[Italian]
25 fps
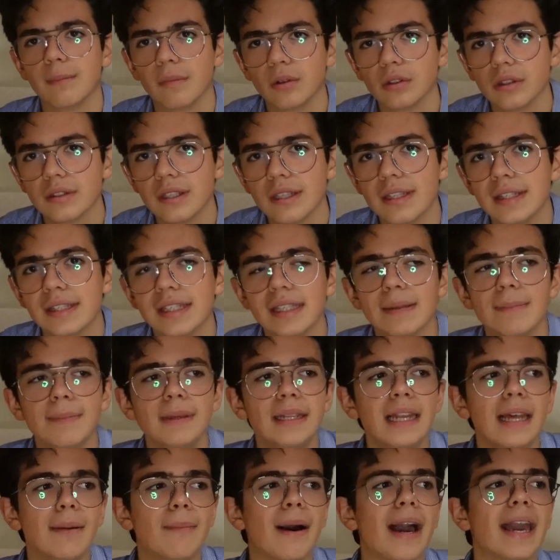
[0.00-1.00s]
mondo
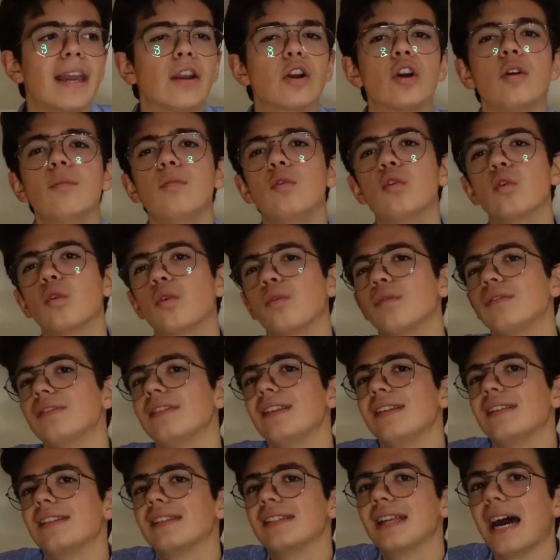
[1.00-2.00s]
sensibile, ma è comunque un
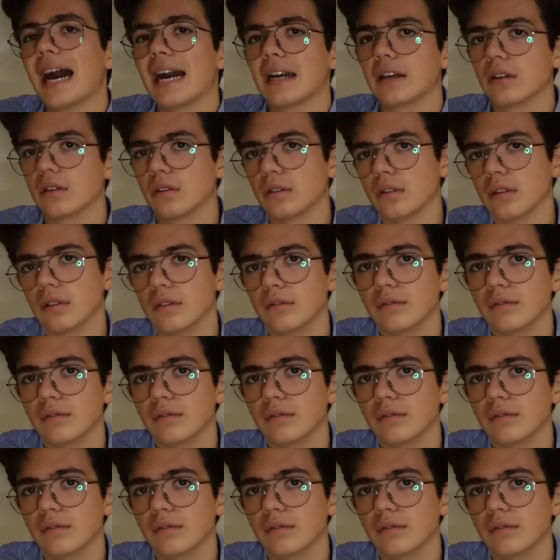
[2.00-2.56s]
distacco,